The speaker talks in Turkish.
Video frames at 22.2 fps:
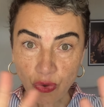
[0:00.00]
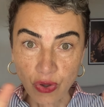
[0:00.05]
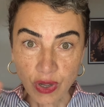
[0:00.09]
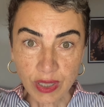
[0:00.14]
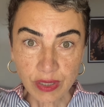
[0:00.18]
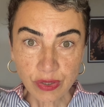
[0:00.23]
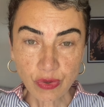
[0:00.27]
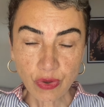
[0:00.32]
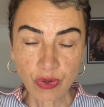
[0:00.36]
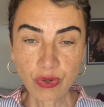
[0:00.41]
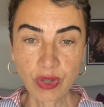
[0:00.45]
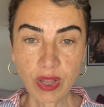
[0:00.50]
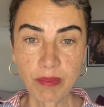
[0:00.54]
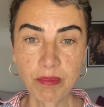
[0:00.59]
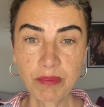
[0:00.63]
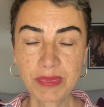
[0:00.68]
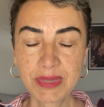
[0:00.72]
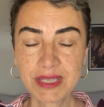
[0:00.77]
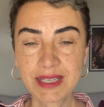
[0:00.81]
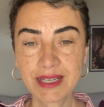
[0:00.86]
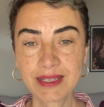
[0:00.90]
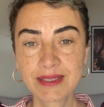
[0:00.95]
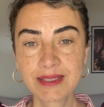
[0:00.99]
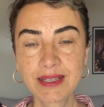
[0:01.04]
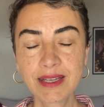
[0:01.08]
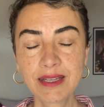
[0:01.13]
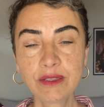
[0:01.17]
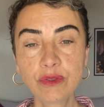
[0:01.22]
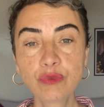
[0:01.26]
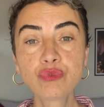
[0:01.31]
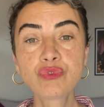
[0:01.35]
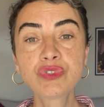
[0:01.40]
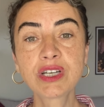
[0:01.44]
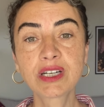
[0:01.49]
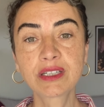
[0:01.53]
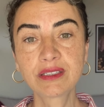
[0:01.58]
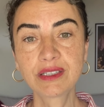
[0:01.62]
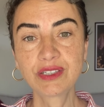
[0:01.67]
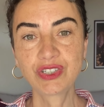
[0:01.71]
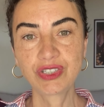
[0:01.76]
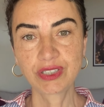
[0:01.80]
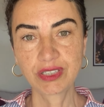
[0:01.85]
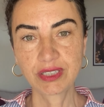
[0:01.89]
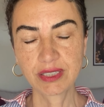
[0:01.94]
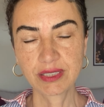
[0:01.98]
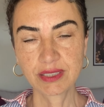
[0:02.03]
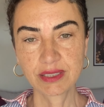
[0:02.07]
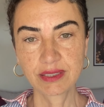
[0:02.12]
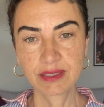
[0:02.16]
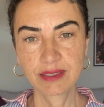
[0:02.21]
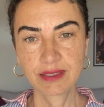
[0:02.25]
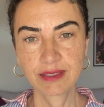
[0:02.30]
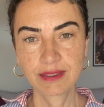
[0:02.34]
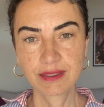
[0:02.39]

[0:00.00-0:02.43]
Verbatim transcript: anda olan bitenden uzaklaşırız.